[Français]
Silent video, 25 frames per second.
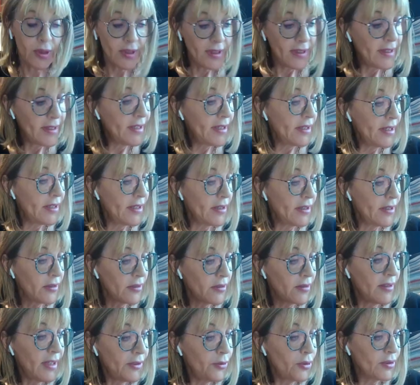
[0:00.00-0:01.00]
Donc
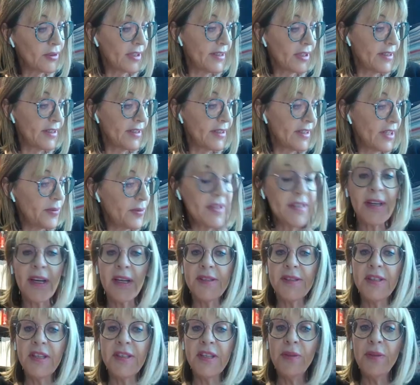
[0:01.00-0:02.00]
les, la doctrine
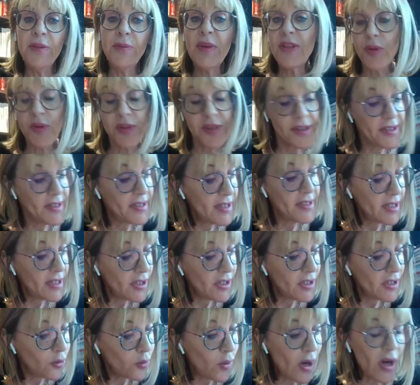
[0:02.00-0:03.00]
administrative, mais
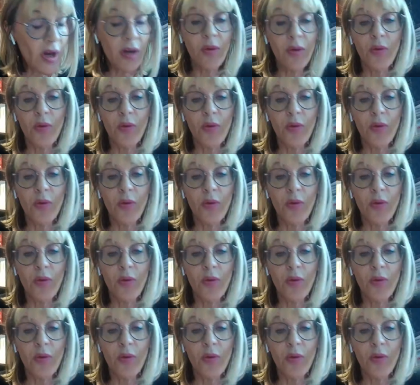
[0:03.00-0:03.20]
aussi les